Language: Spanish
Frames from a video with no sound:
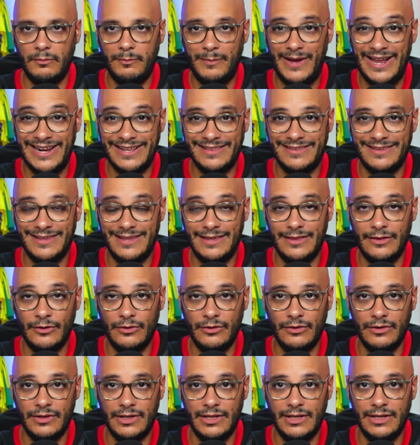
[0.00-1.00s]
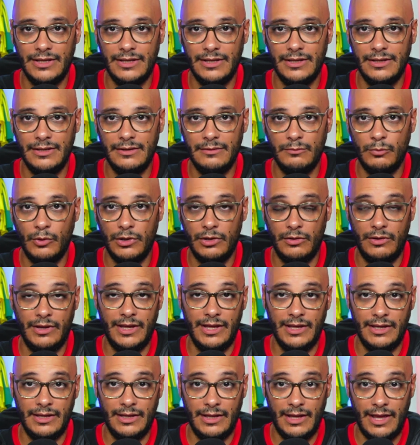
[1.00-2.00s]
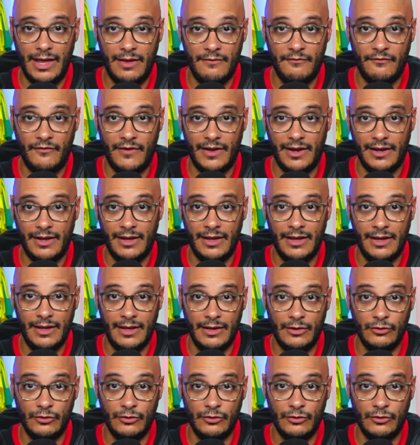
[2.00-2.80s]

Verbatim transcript: partido y bueno, en, eh,